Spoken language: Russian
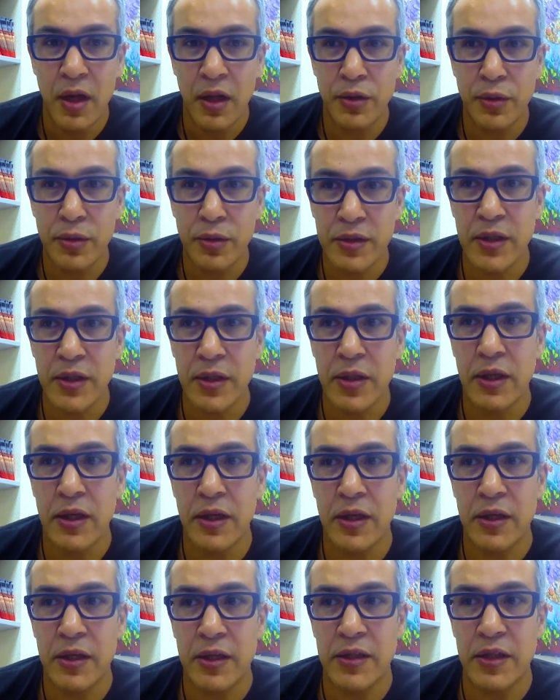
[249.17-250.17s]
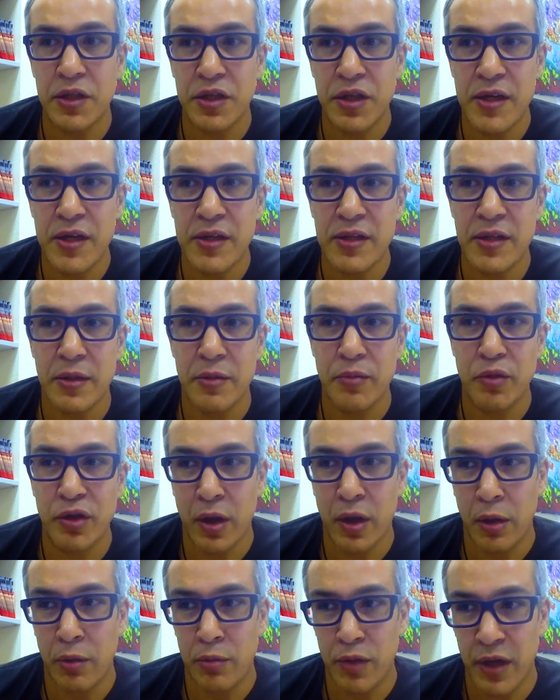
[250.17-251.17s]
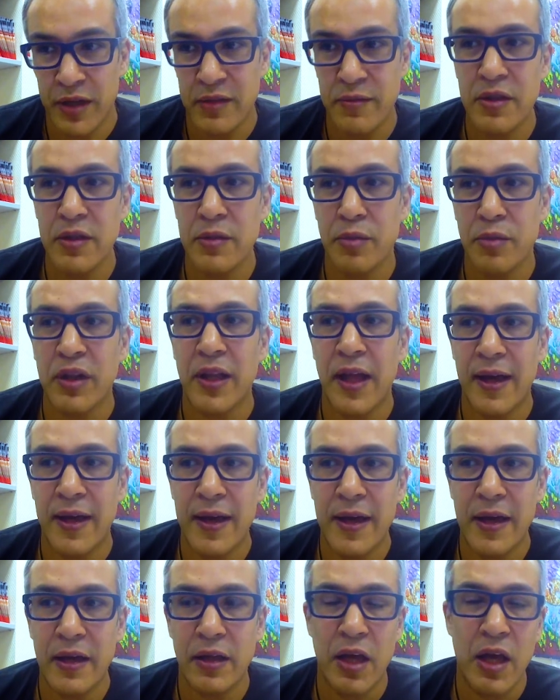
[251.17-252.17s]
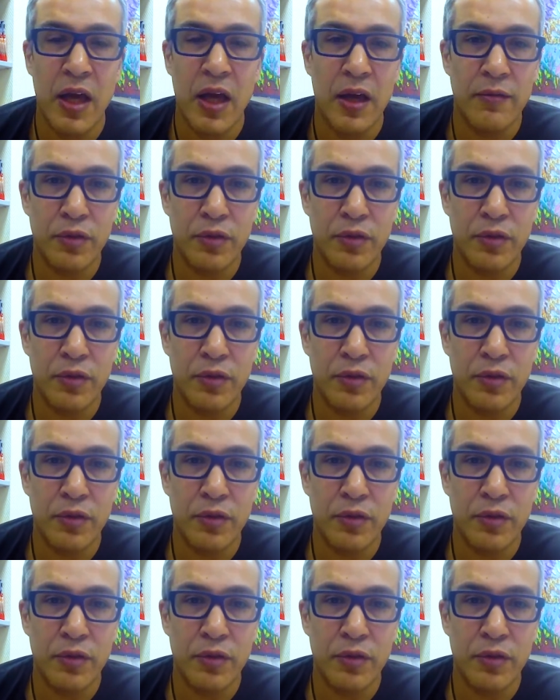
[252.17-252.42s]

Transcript: То есть и сейчас э, Минэкономразвитие предлагает